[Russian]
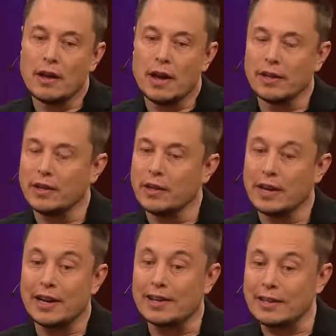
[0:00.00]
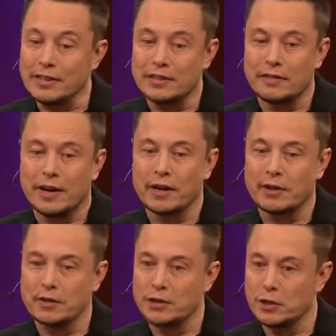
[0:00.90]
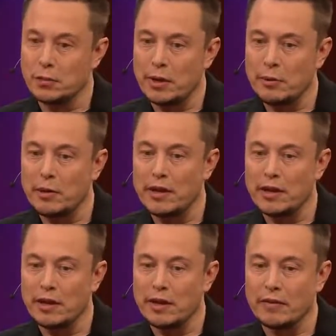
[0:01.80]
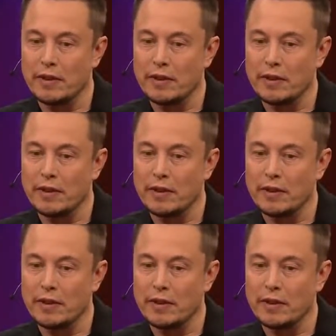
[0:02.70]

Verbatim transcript: Думаю, можно повысить эффективность минимум в 2,